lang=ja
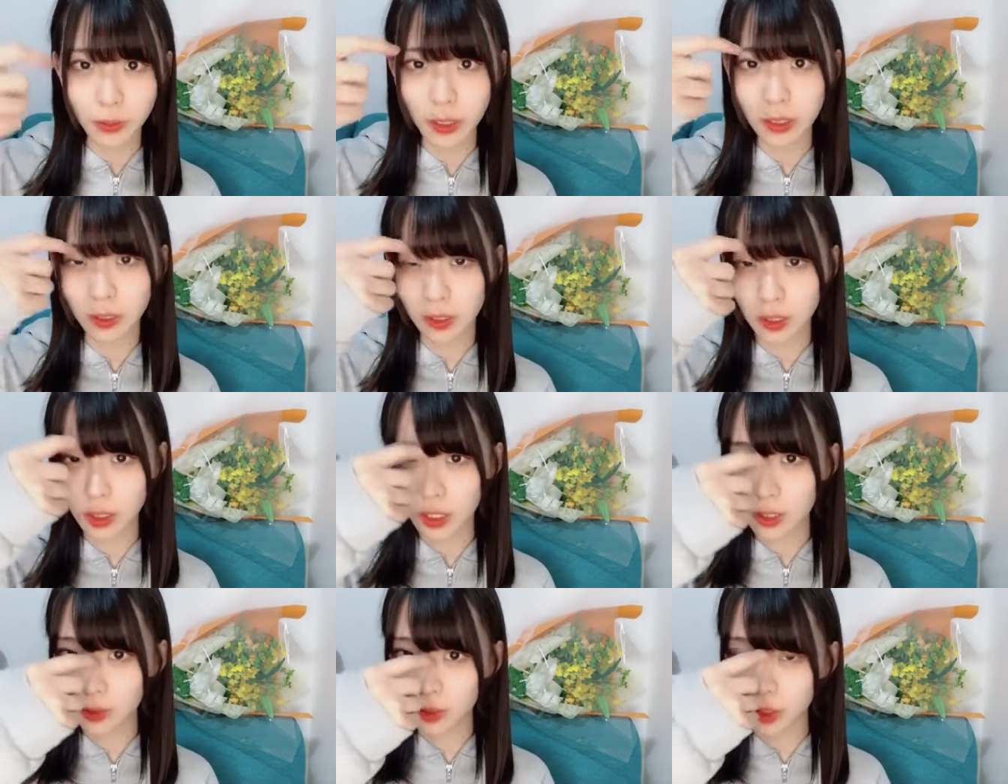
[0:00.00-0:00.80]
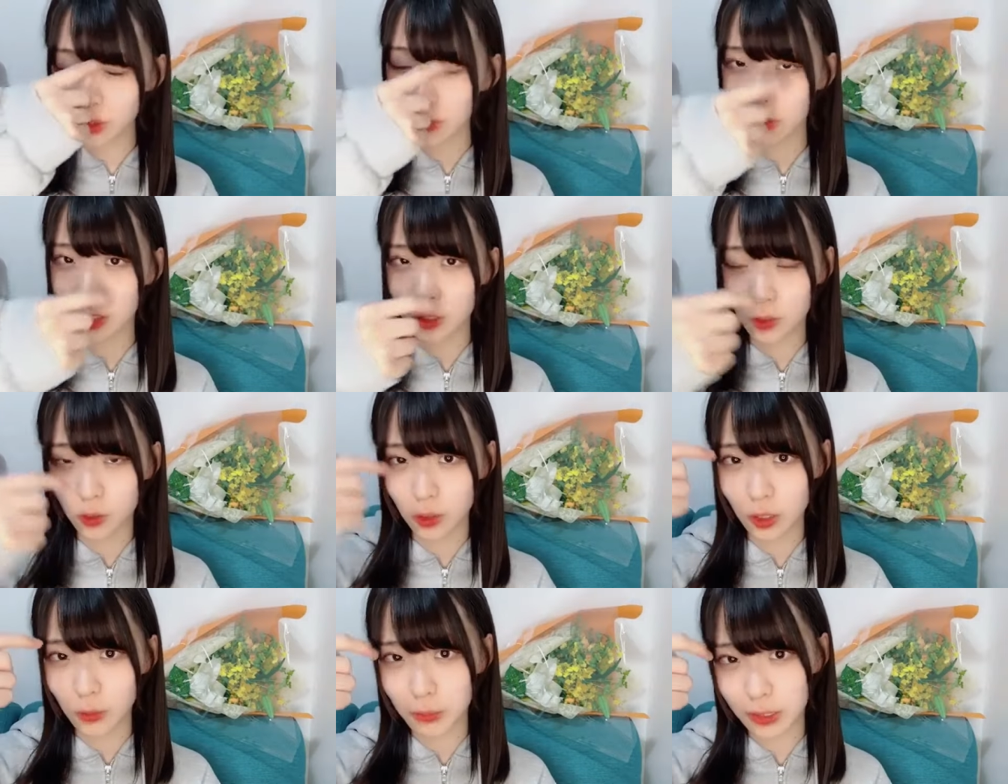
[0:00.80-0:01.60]
やばいえ載せよう一応
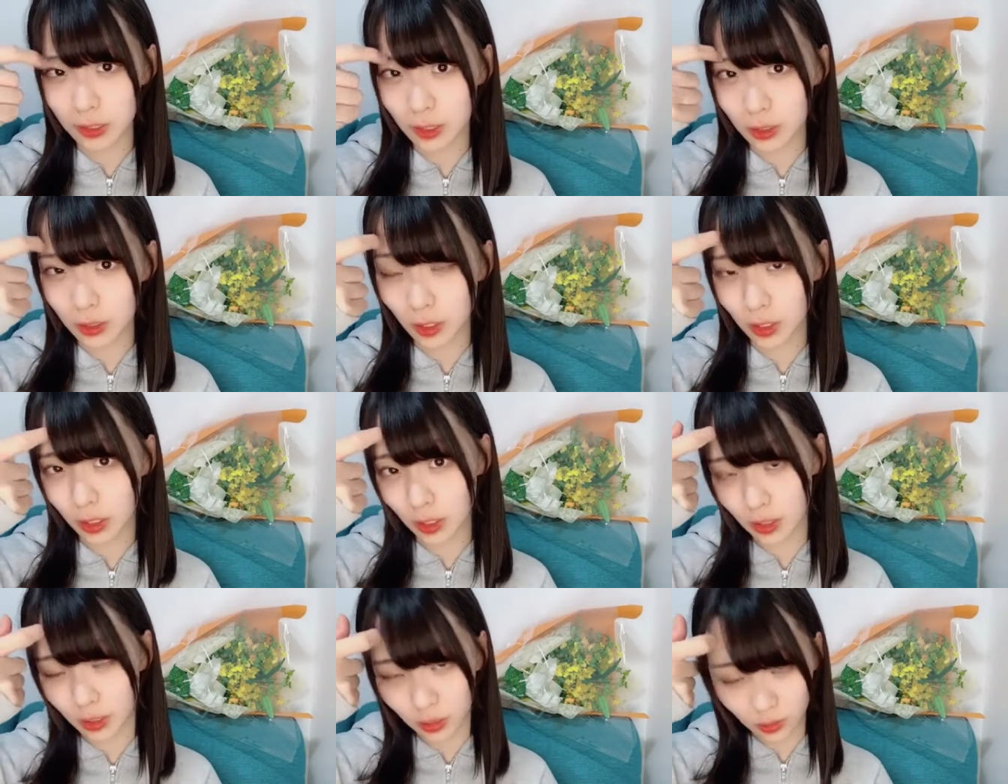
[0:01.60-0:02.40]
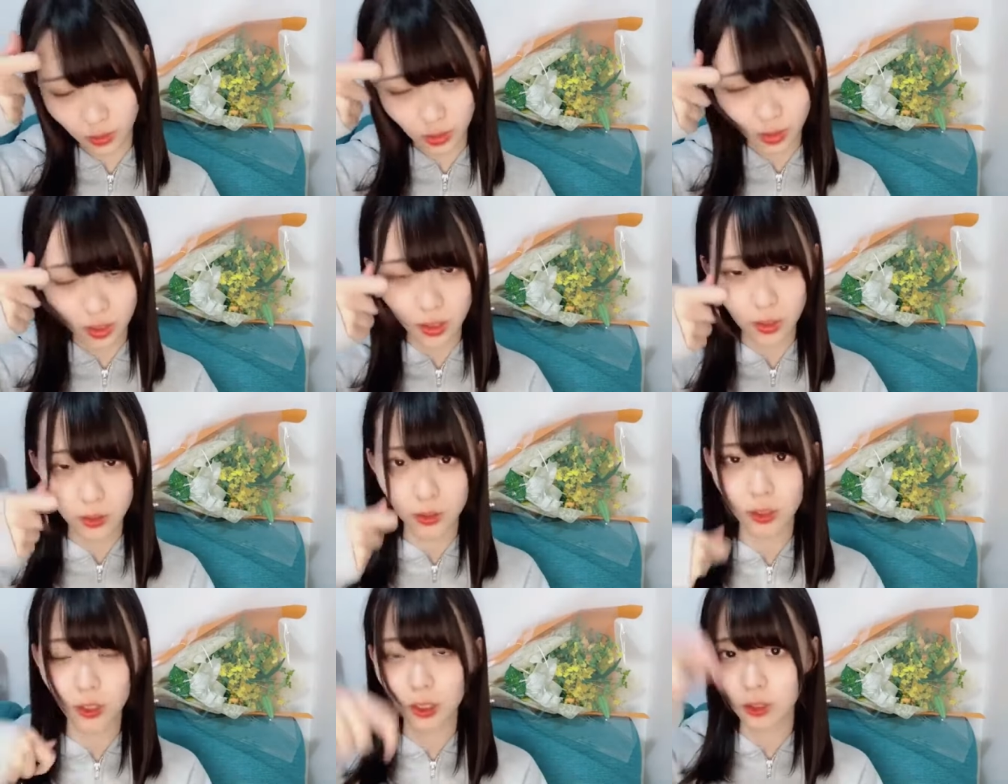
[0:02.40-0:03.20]
にバズレつけて」って言って「
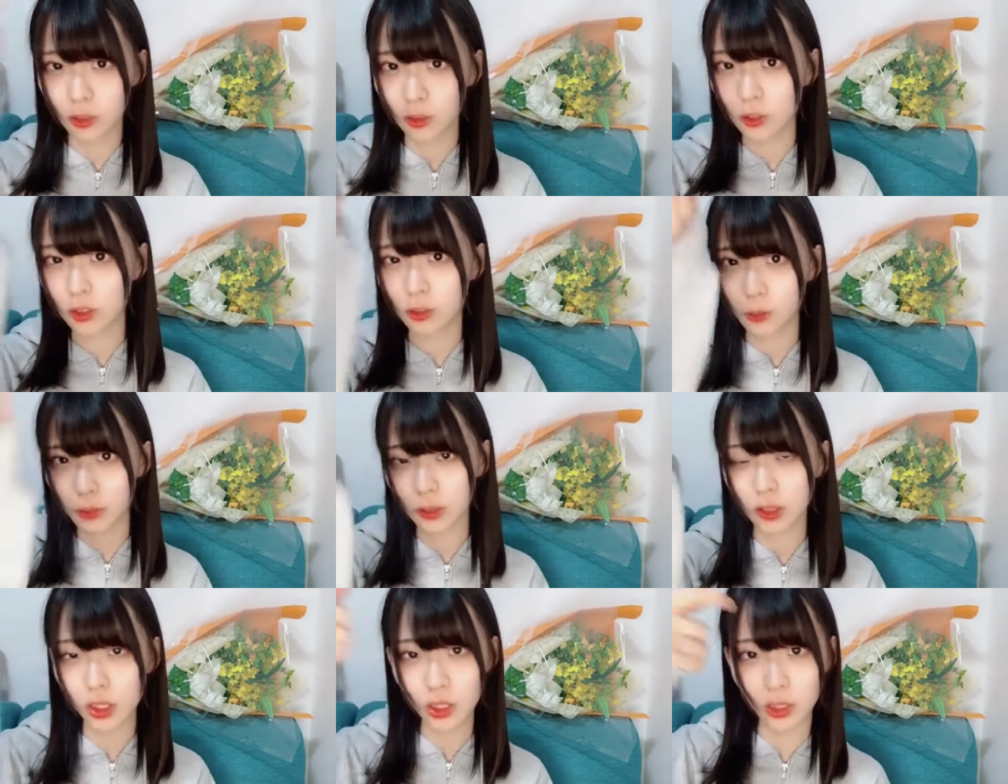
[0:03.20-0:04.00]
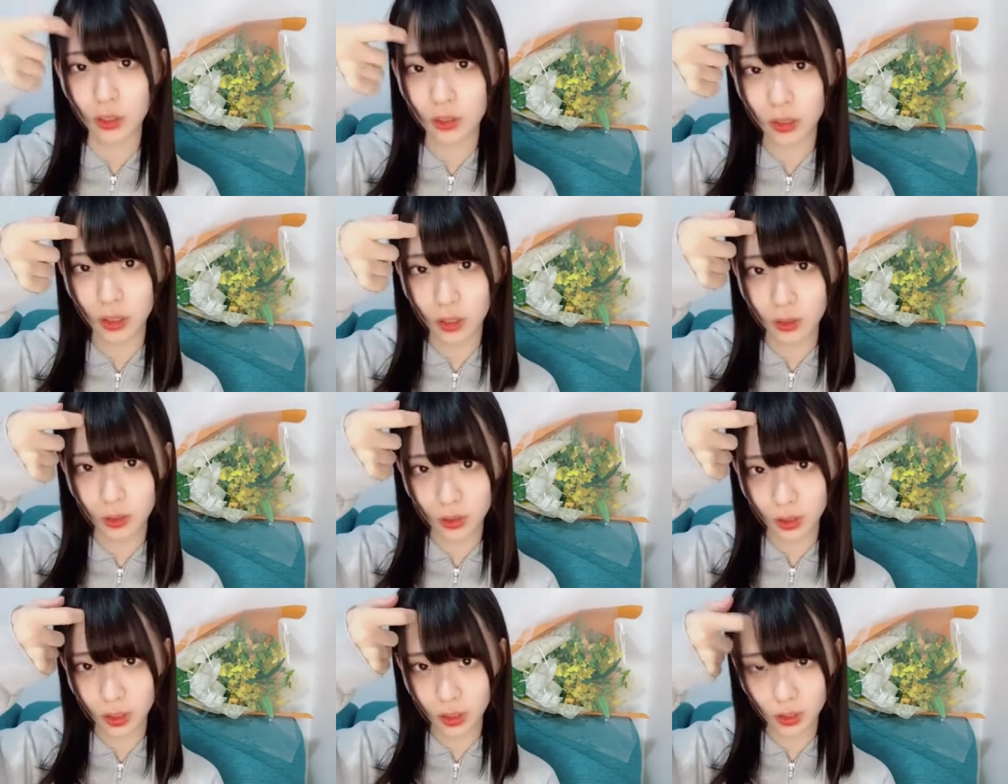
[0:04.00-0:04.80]
せーのポチ」って言って
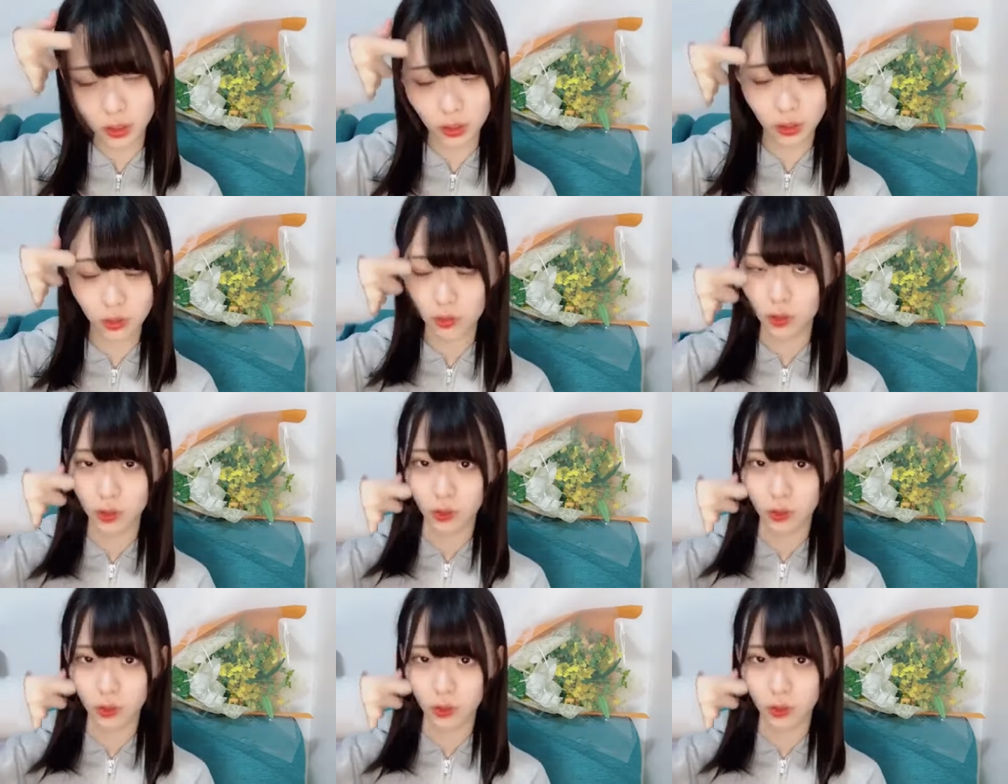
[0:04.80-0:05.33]
載せたんですよ